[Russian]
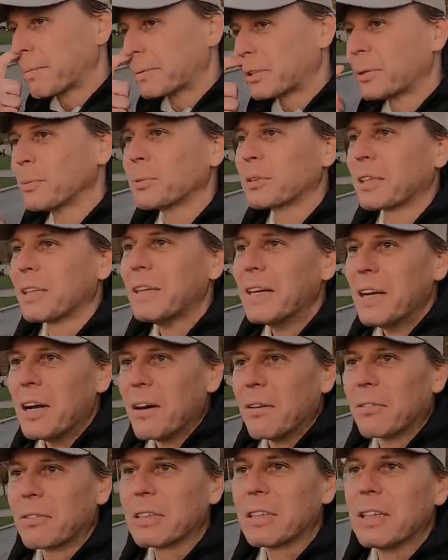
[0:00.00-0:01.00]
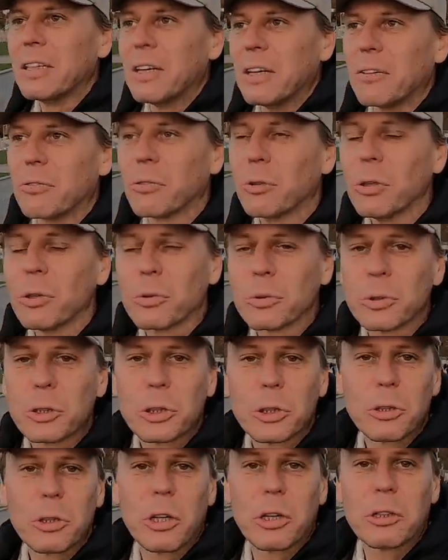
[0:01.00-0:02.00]
почему-то в голову
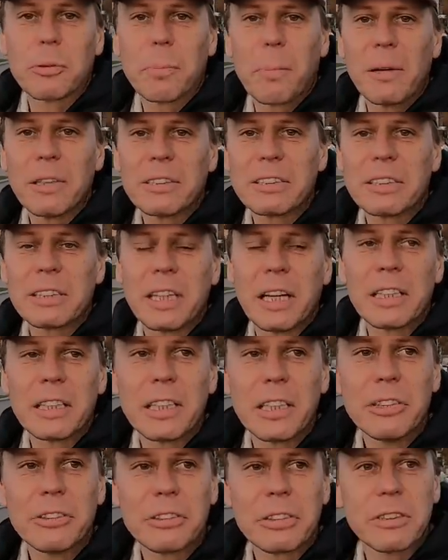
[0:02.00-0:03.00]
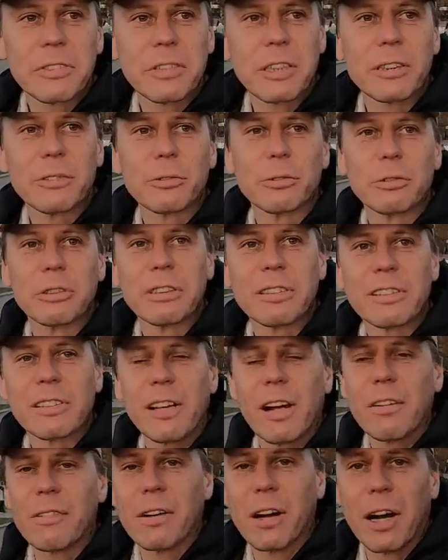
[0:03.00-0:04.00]
начинают ползти английские и французские
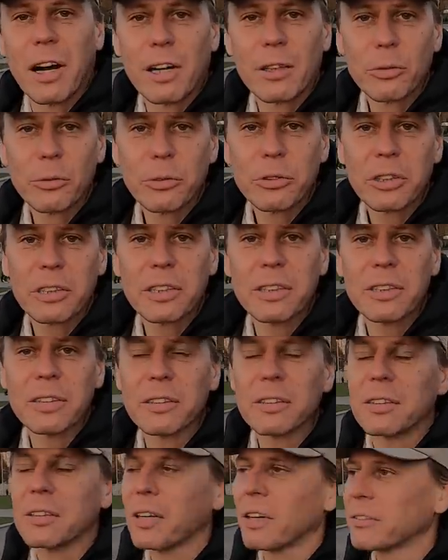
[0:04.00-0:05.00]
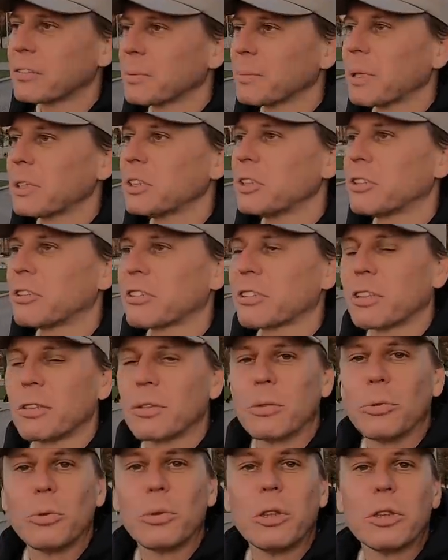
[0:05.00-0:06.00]
слова, а русский э, автоматически
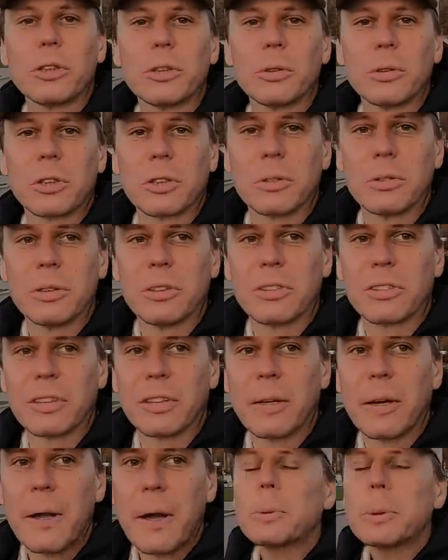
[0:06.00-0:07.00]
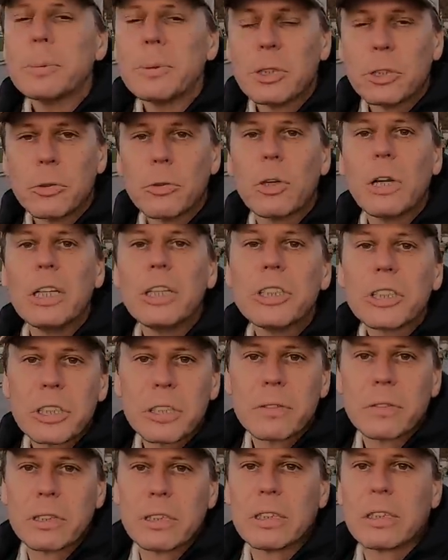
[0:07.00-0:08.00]
улетучивается. В общем, ничего
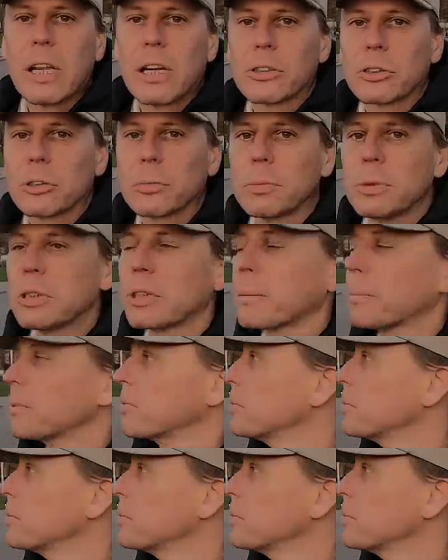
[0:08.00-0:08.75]
лишнего не должно быть, а